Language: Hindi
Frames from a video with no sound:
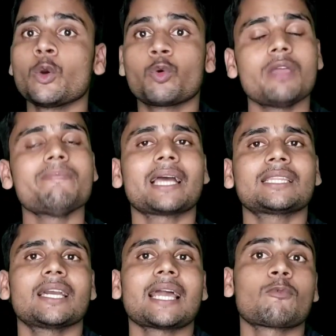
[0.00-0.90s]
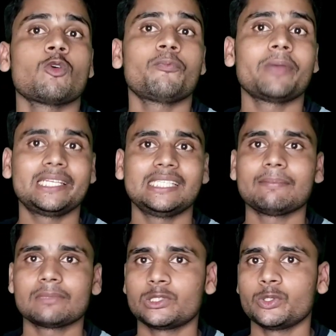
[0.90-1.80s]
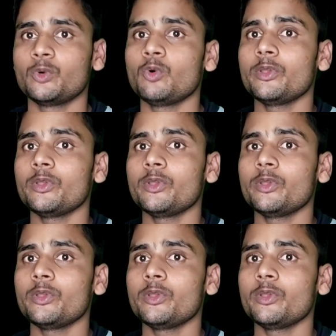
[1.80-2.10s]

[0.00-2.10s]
कोई व्यक्ति अगर आपको पेटीएम के थ्रू